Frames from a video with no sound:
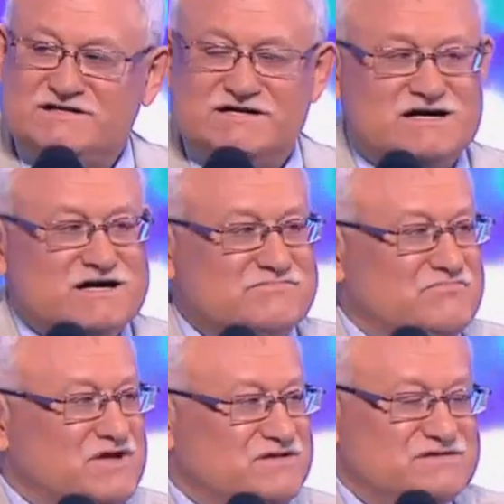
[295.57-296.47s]
и
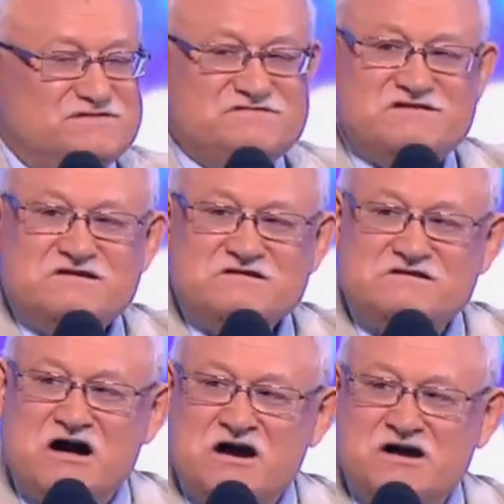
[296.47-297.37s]
кормить.
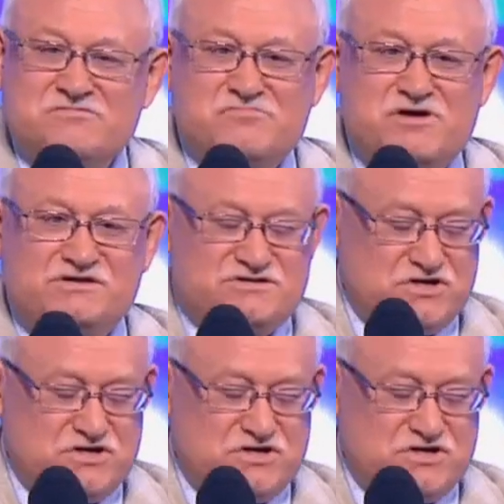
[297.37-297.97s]
Кормить и